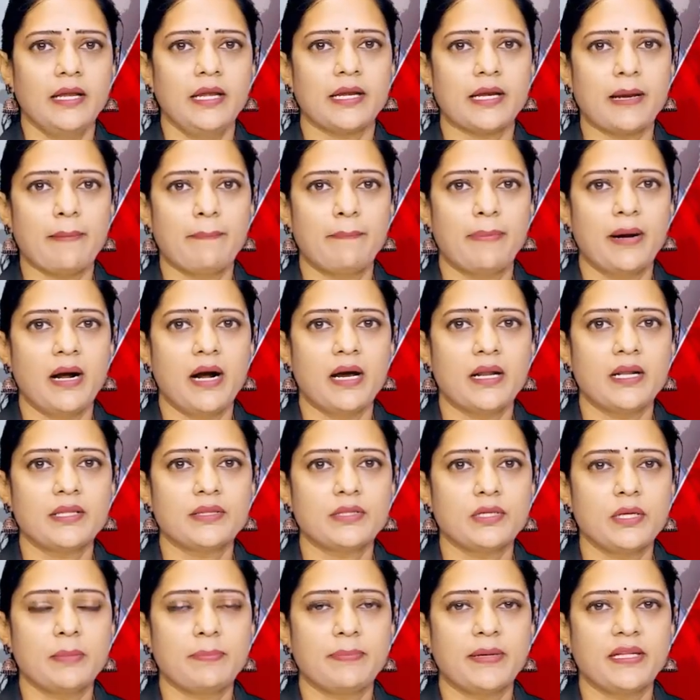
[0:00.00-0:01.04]
ఇక
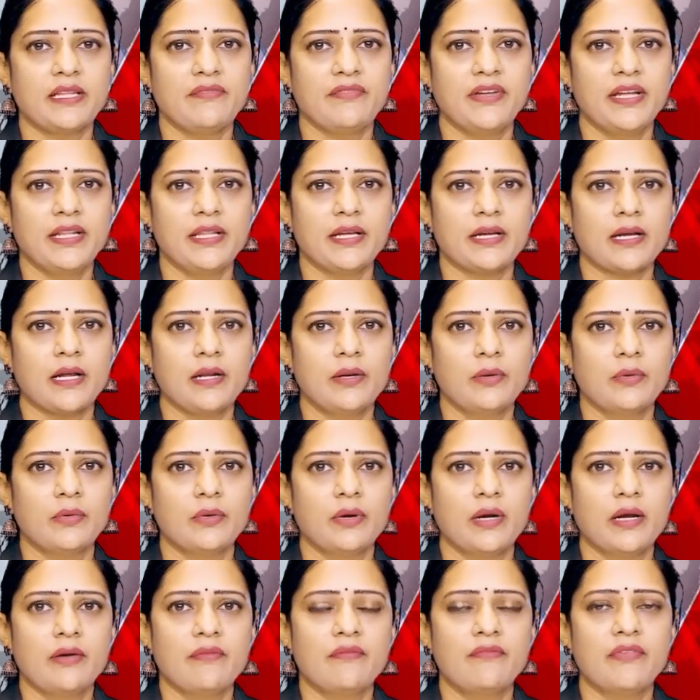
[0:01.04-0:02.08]
భారత్లో పది వేదికల్లో
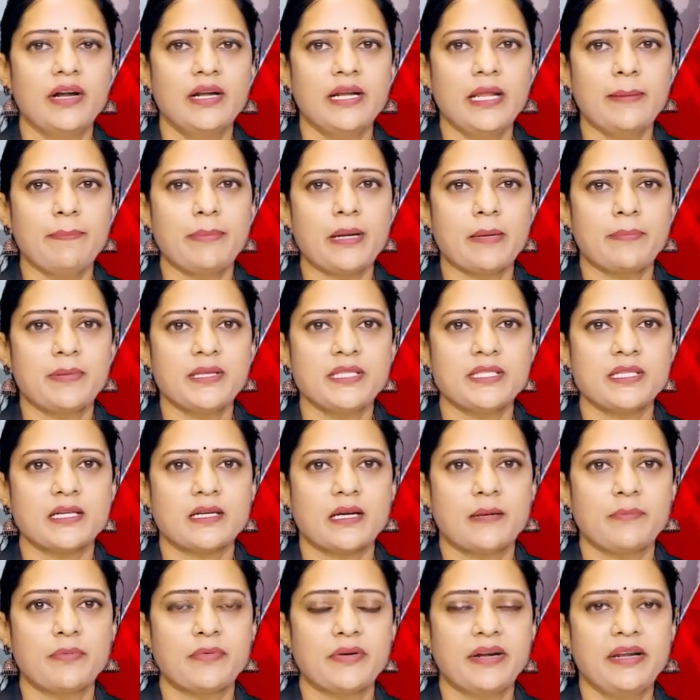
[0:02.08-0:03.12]
వన్డే ప్రపంచ
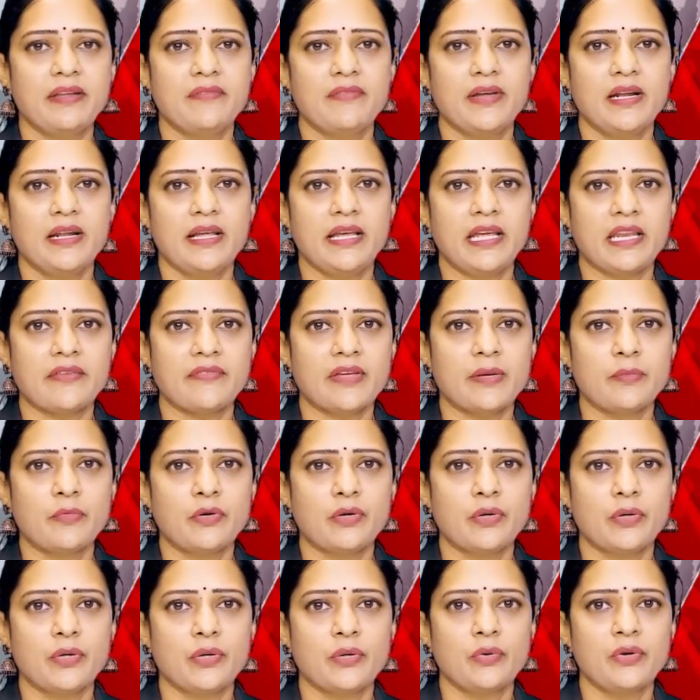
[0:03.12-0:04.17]
కప్ రెండు వేల ఇరవై
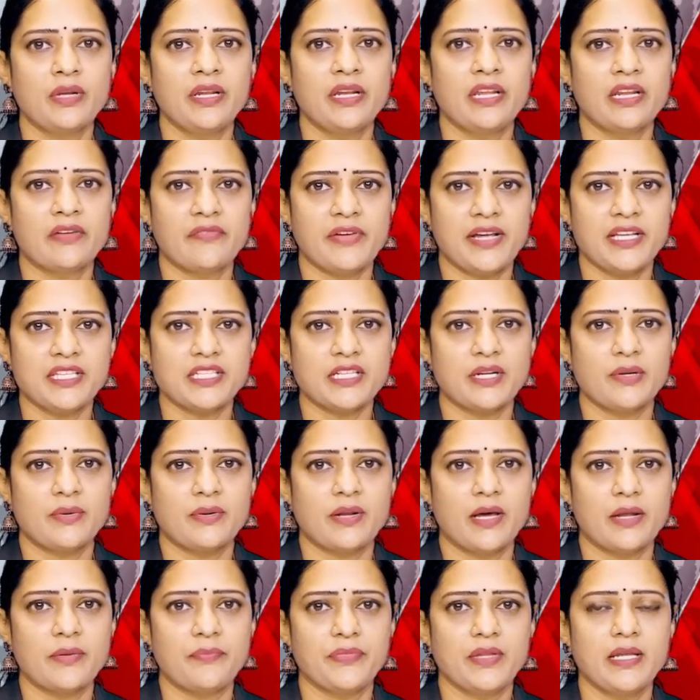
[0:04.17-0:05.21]
మూడు టోర్నీ
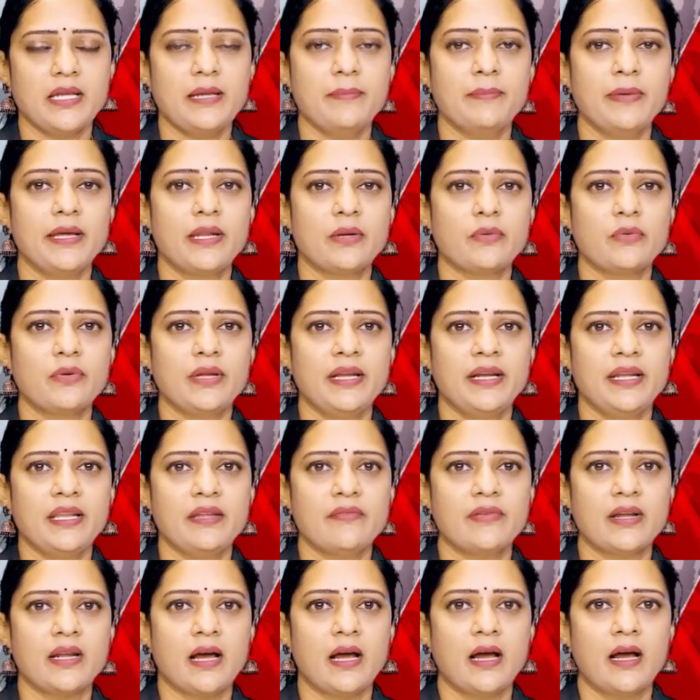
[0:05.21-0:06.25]
నిర్వహించనున్నారు ఈ మేరకు
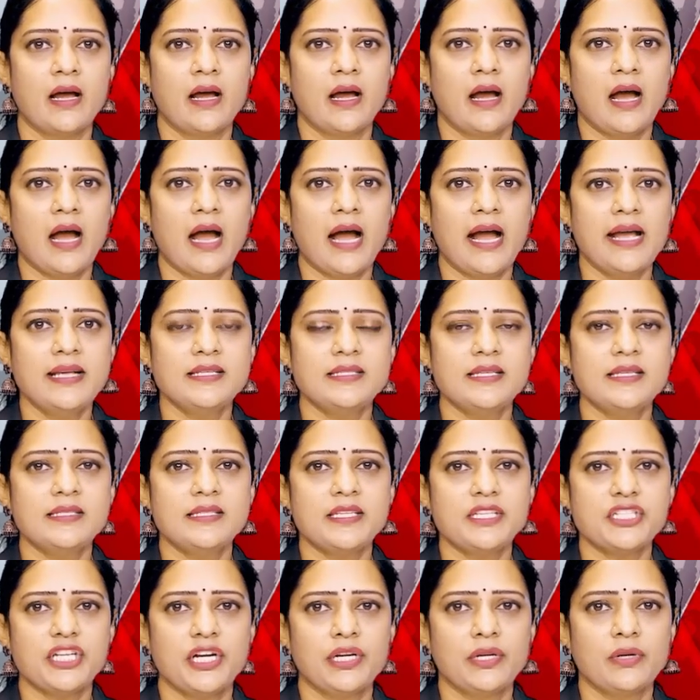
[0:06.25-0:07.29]
ఇటీవల
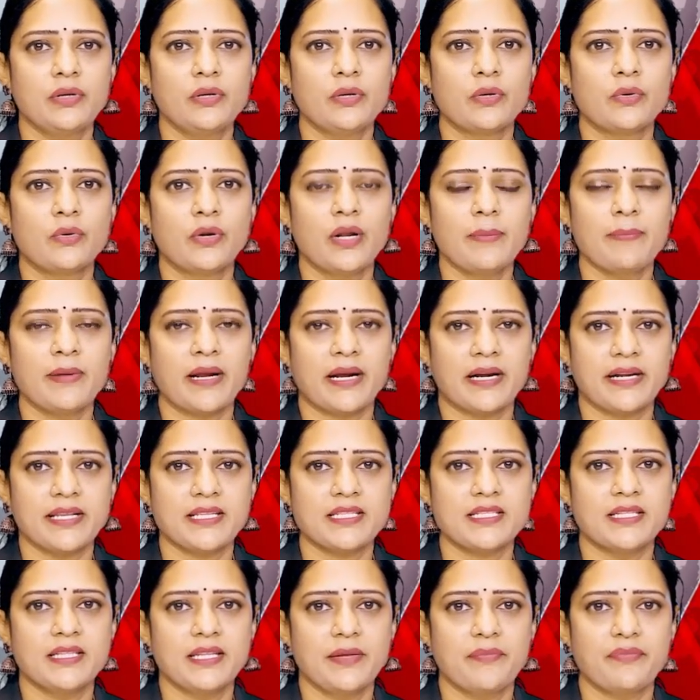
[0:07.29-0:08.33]
ఐసీసీ షెడ్యూల్ను కూడా
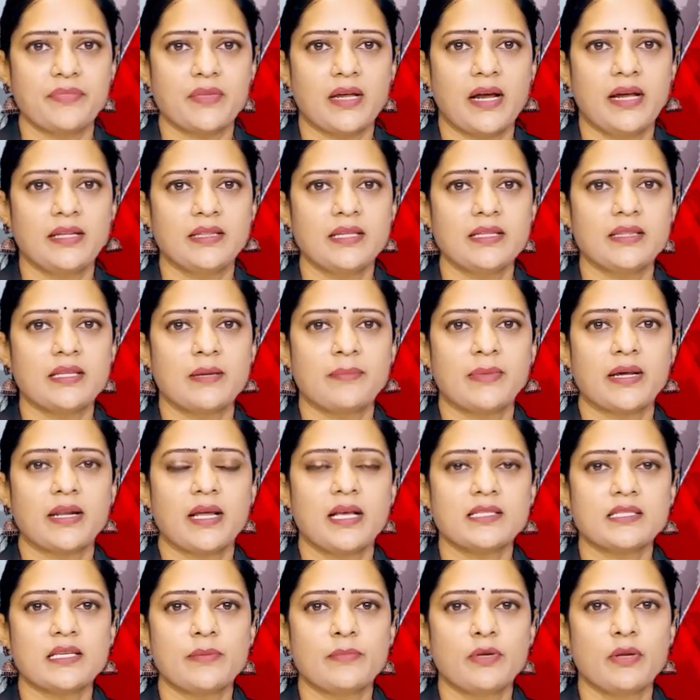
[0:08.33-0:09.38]
ప్రకటించింది అయితే తమ
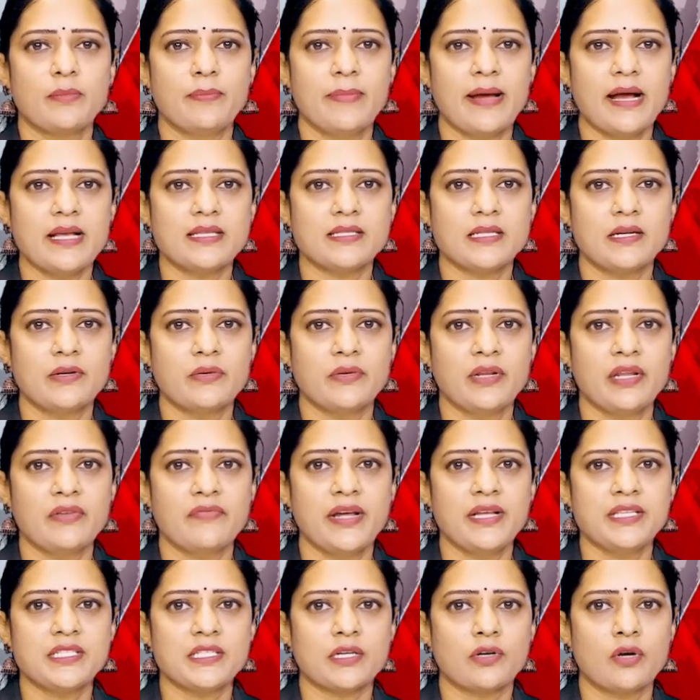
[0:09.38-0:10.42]
రాష్ట్రంలో మ్యాచ్లను
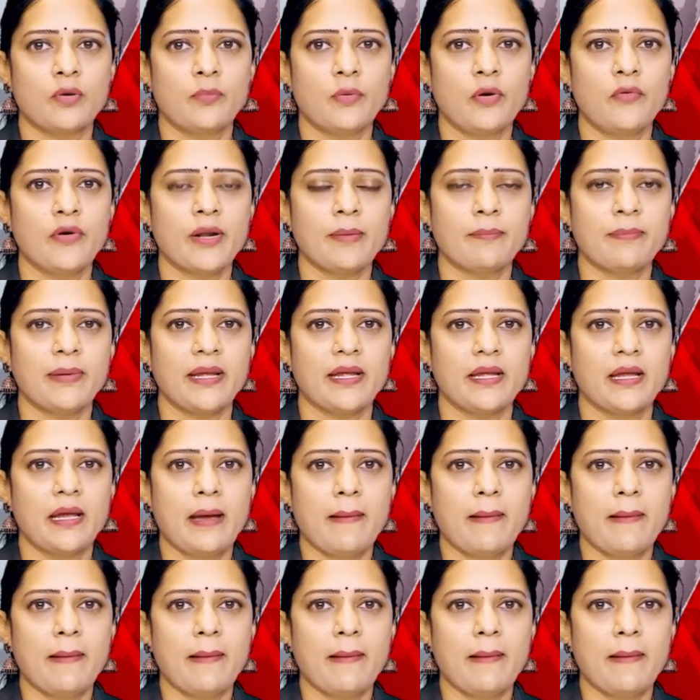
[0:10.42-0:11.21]
నిర్వహించకపోవడంపై